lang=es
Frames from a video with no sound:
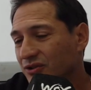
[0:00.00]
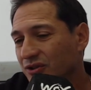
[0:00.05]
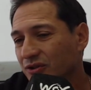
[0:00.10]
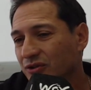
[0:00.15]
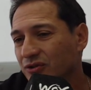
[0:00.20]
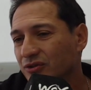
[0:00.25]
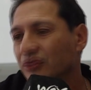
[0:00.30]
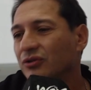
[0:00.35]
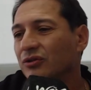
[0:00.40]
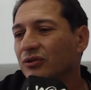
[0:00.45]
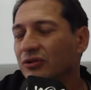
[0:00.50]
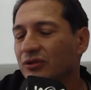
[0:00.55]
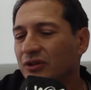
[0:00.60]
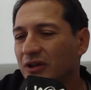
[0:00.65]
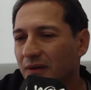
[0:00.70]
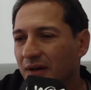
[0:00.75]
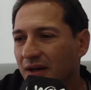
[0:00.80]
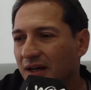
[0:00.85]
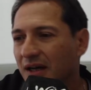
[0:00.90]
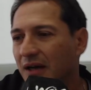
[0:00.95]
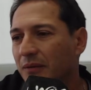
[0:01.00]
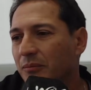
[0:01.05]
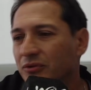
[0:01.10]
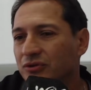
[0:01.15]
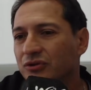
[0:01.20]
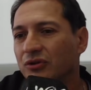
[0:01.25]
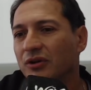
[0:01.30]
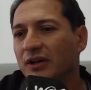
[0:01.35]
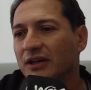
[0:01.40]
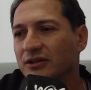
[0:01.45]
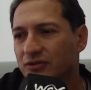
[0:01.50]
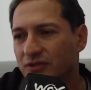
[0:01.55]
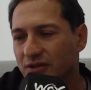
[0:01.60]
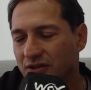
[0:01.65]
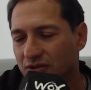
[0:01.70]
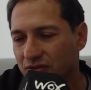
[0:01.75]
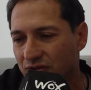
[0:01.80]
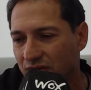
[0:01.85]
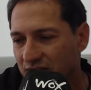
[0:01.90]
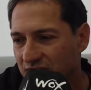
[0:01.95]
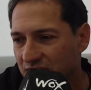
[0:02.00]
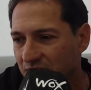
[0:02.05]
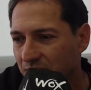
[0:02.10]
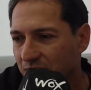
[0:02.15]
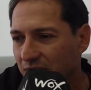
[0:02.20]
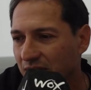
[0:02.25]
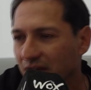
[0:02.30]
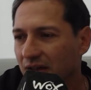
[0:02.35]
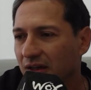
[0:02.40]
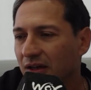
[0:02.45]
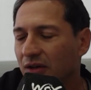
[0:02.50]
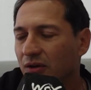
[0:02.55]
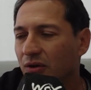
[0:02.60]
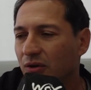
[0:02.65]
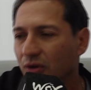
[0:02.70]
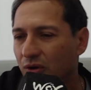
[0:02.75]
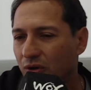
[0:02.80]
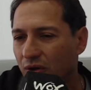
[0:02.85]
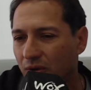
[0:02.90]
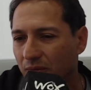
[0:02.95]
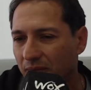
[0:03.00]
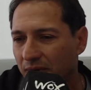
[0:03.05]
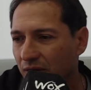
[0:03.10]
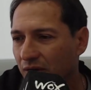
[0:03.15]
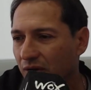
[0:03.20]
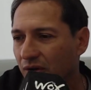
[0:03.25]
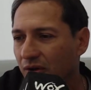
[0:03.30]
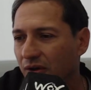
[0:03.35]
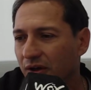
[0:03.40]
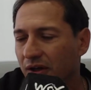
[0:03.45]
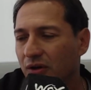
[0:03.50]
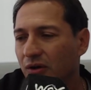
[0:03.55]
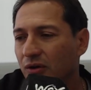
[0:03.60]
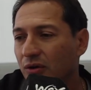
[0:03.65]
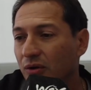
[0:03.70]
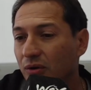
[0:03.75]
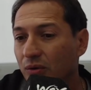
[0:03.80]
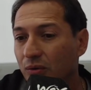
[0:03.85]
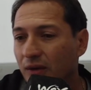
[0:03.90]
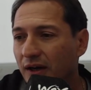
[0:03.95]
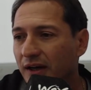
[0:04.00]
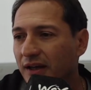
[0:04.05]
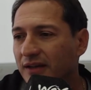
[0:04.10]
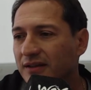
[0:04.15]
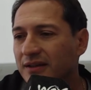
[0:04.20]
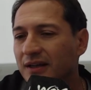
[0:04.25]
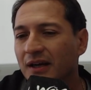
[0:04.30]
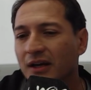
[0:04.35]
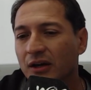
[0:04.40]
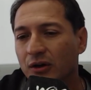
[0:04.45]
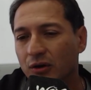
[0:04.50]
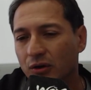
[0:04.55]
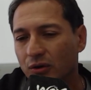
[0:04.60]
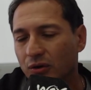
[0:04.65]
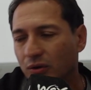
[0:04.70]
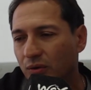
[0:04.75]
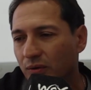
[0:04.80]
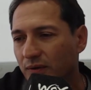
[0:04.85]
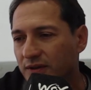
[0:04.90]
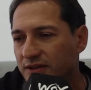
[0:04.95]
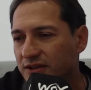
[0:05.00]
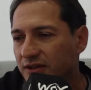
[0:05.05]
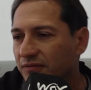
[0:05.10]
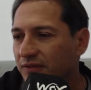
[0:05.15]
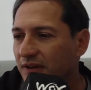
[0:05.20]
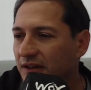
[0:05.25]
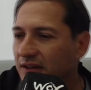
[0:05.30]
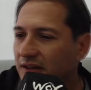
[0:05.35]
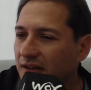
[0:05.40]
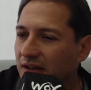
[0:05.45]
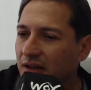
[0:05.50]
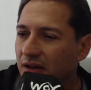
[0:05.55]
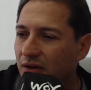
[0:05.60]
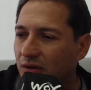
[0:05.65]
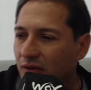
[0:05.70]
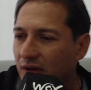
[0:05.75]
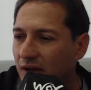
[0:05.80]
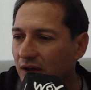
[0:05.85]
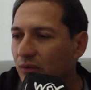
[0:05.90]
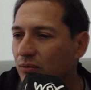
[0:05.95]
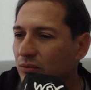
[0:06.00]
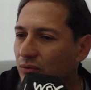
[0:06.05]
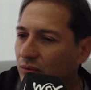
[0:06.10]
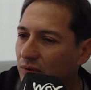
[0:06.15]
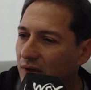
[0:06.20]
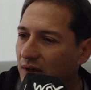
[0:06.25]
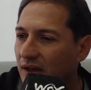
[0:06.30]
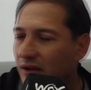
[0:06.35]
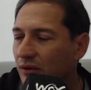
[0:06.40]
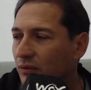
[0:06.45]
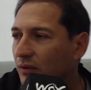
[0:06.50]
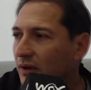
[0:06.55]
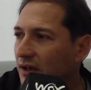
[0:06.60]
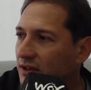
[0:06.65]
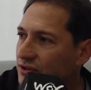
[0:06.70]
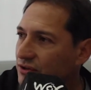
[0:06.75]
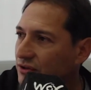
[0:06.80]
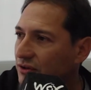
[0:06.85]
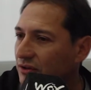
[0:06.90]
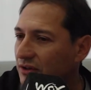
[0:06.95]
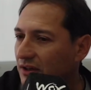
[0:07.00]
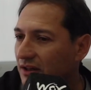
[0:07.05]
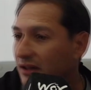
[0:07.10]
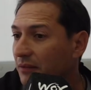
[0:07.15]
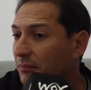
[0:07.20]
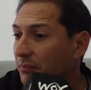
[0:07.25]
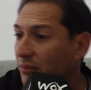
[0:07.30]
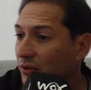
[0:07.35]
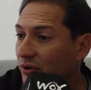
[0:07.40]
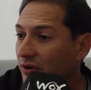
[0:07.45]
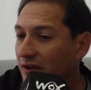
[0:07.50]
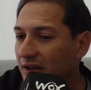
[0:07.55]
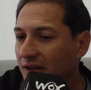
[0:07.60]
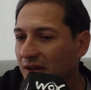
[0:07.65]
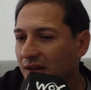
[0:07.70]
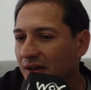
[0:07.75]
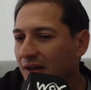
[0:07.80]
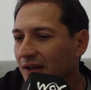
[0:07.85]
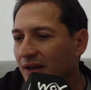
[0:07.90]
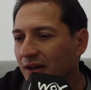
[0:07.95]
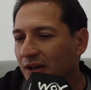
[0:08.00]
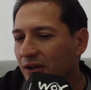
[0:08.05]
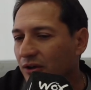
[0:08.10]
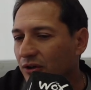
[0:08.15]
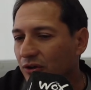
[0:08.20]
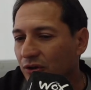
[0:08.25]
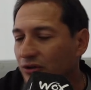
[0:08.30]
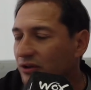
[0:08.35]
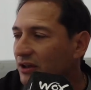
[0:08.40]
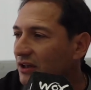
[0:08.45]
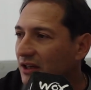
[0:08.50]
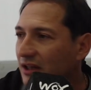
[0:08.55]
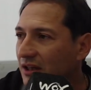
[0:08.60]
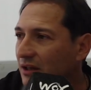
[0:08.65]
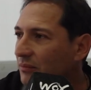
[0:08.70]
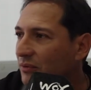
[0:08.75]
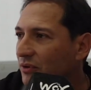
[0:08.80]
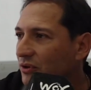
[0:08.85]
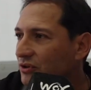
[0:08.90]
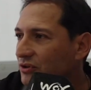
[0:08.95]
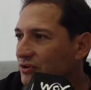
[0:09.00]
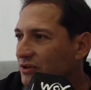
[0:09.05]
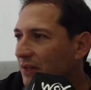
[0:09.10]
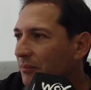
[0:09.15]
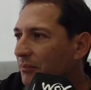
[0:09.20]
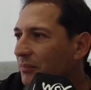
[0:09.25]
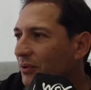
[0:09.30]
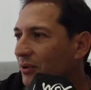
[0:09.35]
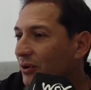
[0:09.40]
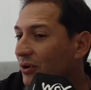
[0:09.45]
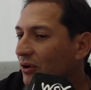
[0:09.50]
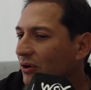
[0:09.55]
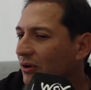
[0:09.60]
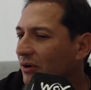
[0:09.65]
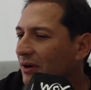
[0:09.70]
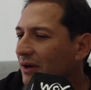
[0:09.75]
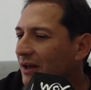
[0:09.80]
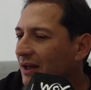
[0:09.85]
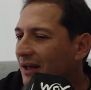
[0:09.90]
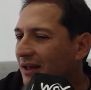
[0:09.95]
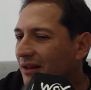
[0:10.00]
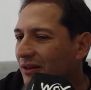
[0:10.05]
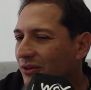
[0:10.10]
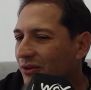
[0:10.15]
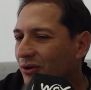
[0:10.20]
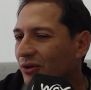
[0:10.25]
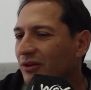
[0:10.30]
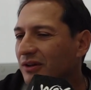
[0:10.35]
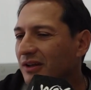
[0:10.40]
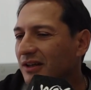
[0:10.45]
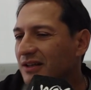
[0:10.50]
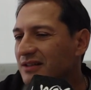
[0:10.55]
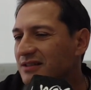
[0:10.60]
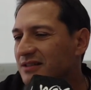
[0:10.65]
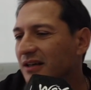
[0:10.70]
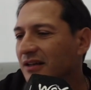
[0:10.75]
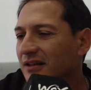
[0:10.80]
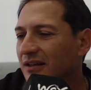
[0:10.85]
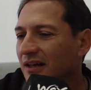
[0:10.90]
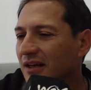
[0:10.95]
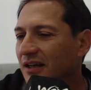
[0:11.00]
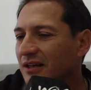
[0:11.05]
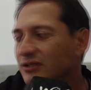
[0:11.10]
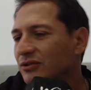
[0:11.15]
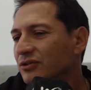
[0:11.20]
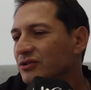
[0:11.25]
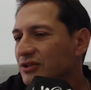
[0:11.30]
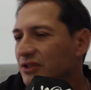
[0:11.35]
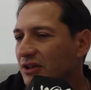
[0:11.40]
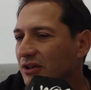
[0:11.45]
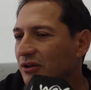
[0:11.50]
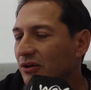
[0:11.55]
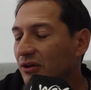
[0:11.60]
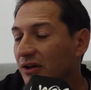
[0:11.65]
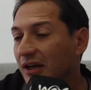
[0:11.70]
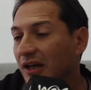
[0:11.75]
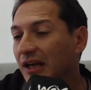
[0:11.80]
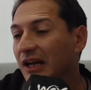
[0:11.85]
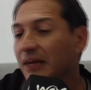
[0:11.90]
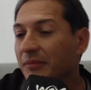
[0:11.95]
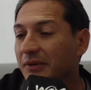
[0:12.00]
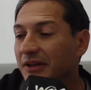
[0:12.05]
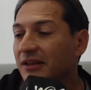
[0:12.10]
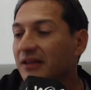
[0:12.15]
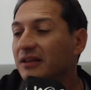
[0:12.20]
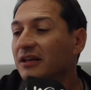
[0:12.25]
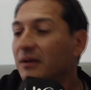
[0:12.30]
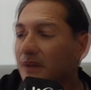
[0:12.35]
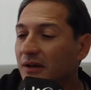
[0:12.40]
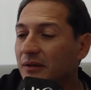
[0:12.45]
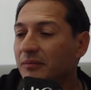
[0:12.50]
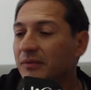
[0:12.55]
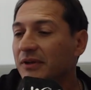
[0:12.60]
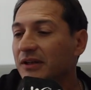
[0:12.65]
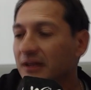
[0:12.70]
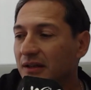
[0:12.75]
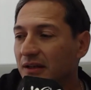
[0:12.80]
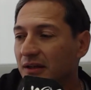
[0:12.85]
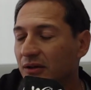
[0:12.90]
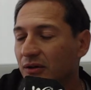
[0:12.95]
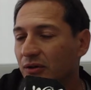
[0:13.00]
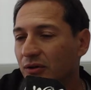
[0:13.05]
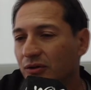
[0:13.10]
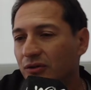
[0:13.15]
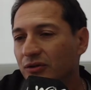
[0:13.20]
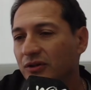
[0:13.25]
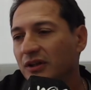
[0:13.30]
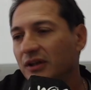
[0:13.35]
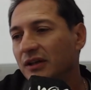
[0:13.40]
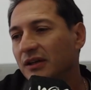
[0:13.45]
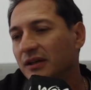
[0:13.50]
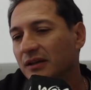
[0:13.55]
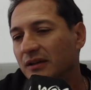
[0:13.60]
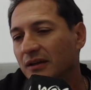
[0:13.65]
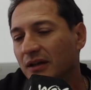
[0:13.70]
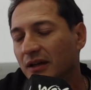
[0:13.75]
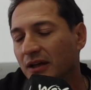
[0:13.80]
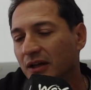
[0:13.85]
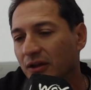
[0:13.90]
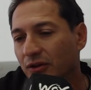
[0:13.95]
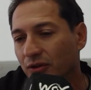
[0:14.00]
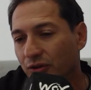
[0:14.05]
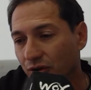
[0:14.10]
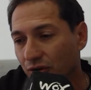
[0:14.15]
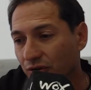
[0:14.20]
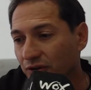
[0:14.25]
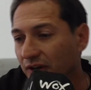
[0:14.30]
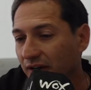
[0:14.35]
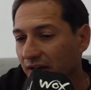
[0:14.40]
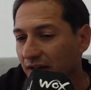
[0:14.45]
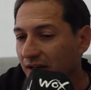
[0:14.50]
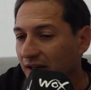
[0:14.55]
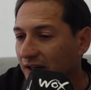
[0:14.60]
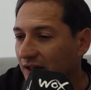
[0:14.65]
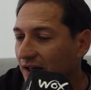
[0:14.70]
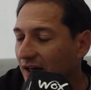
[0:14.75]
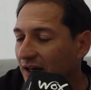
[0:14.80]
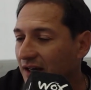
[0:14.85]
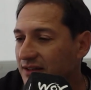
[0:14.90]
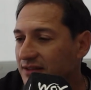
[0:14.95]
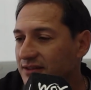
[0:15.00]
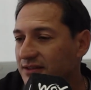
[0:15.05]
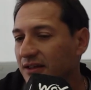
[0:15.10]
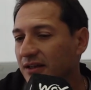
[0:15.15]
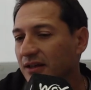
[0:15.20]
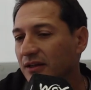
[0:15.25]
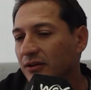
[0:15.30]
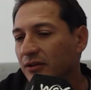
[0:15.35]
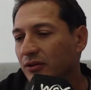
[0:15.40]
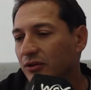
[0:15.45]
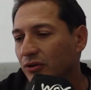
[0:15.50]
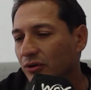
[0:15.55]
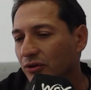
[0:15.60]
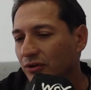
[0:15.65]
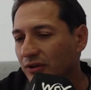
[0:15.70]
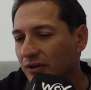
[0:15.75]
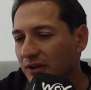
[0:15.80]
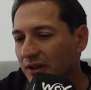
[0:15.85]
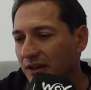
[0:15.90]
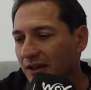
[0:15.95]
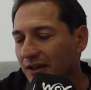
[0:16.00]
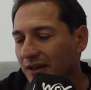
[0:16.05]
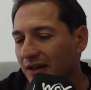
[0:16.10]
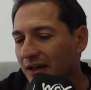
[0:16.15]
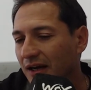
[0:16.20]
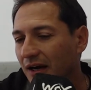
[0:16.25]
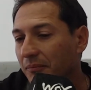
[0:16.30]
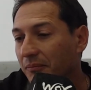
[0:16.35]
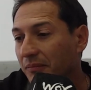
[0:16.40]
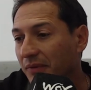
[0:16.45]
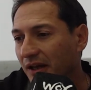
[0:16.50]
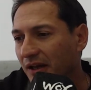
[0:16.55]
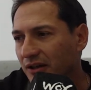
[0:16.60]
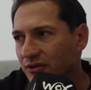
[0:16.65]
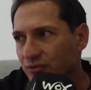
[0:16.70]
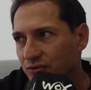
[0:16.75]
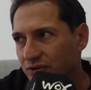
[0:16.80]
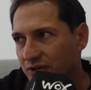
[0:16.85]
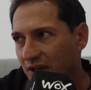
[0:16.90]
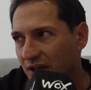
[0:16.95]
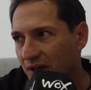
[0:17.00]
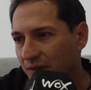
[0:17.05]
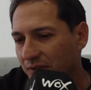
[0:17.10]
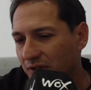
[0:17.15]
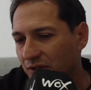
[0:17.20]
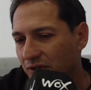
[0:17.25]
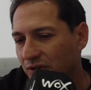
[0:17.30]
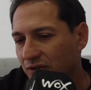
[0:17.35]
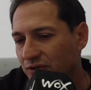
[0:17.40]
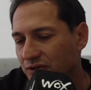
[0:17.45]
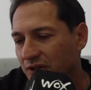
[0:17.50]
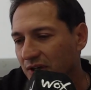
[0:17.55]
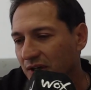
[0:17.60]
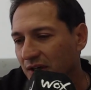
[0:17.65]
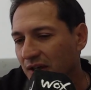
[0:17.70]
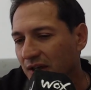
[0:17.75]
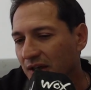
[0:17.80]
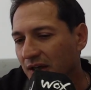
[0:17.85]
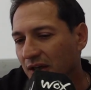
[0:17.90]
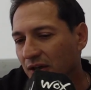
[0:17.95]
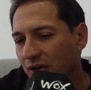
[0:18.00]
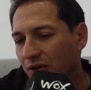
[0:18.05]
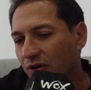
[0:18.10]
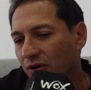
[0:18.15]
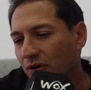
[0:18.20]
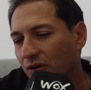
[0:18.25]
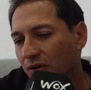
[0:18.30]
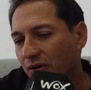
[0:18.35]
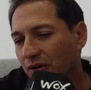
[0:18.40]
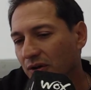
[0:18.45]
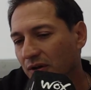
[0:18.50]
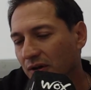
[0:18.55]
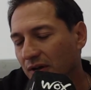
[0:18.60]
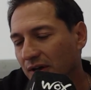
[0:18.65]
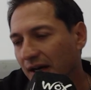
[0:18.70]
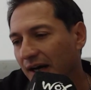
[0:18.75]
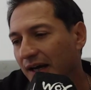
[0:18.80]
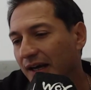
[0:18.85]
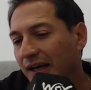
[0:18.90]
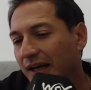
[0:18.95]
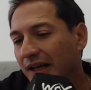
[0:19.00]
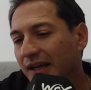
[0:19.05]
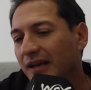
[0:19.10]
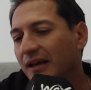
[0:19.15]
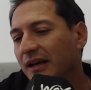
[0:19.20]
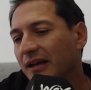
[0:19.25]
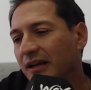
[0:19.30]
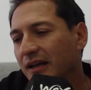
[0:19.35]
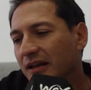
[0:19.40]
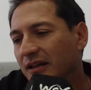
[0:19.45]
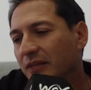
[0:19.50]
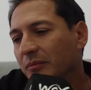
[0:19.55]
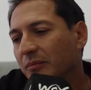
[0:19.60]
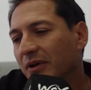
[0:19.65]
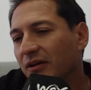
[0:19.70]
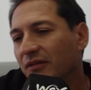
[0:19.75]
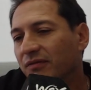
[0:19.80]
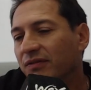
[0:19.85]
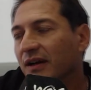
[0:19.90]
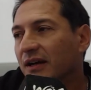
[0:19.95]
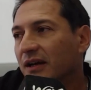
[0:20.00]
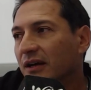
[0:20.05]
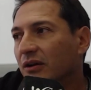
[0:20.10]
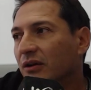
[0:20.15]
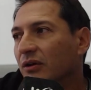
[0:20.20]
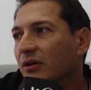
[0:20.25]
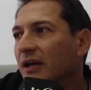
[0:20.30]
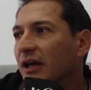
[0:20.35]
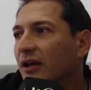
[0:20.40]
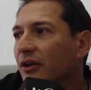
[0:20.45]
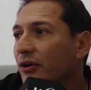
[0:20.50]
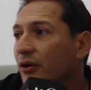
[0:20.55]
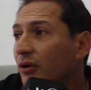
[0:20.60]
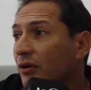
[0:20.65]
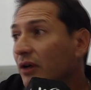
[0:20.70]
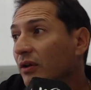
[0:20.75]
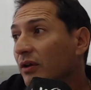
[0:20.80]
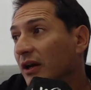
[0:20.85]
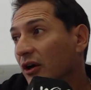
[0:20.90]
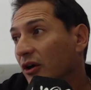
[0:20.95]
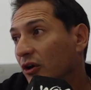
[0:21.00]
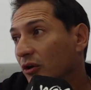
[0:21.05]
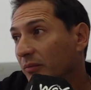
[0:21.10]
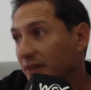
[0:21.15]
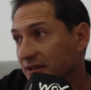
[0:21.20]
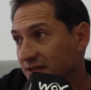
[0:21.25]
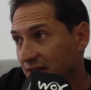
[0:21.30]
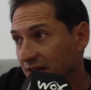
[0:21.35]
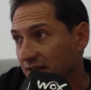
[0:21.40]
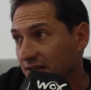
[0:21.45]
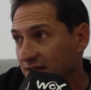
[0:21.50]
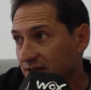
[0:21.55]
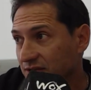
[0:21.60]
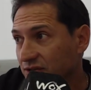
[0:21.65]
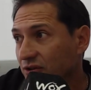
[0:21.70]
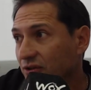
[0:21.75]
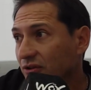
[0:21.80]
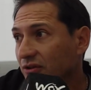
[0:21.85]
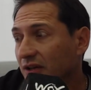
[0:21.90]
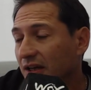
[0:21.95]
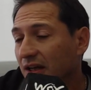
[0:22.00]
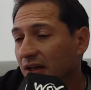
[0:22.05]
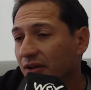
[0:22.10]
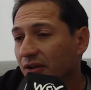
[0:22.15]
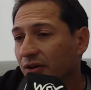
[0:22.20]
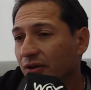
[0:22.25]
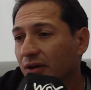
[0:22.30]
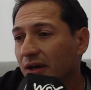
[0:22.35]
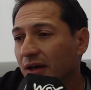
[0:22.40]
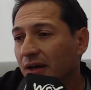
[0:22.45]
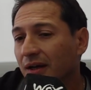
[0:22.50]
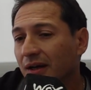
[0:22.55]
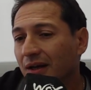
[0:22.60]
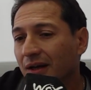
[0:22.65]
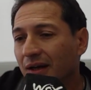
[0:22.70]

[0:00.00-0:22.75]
Si nosotros no trabajamos con las asociaciones civiles, con los comedores, con los lugares, con los clubes infantiles, con la cultura, la educación, el deporte, no tenemos tampoco dónde insertar a esos chicos que lamentablemente o no tienen dónde recrearse, dónde cambiar sus hábitos, y no caer en el tema del flagelo de la droga o de la comercialización de la droga.